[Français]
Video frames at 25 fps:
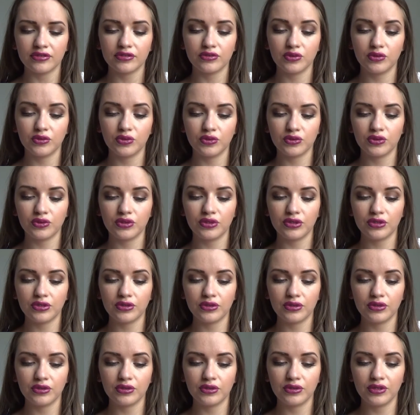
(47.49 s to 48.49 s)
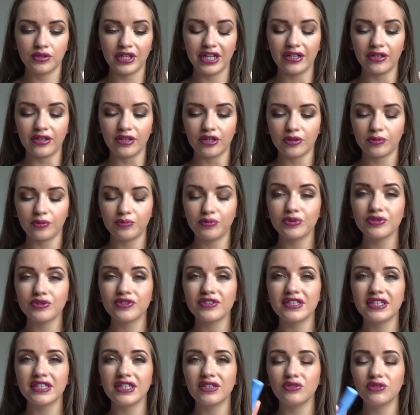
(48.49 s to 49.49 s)
Donc alors pour
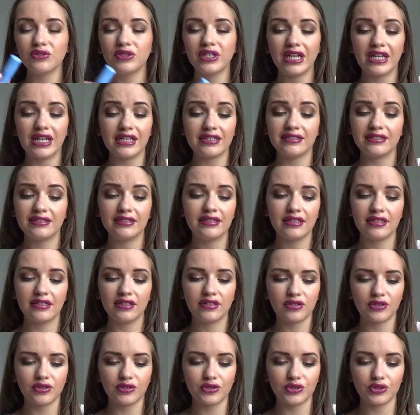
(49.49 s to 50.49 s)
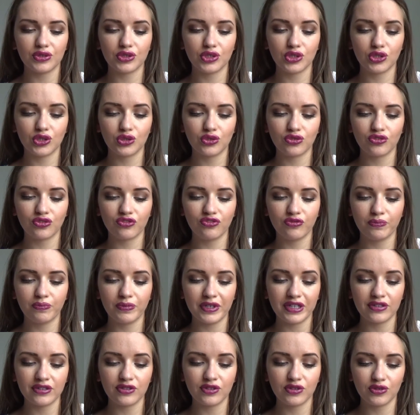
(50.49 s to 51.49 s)
ce qui est du classique, je trouve
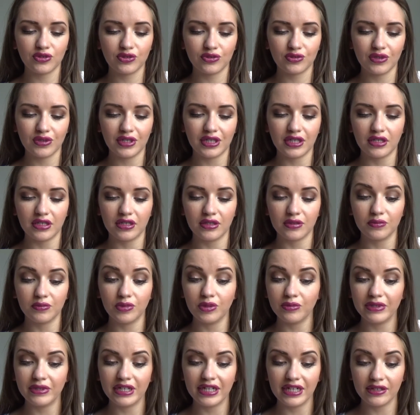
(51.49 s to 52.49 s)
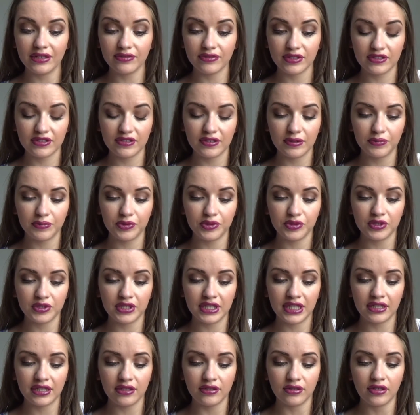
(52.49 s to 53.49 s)
pas que ce soit un baume à lèvres
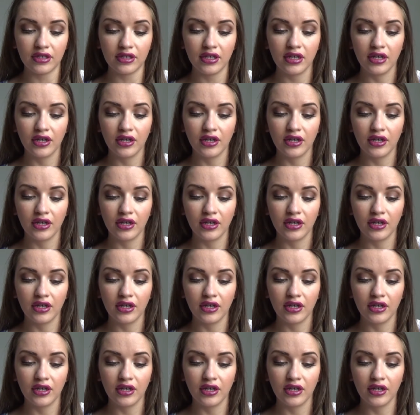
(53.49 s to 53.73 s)
exceptionnel.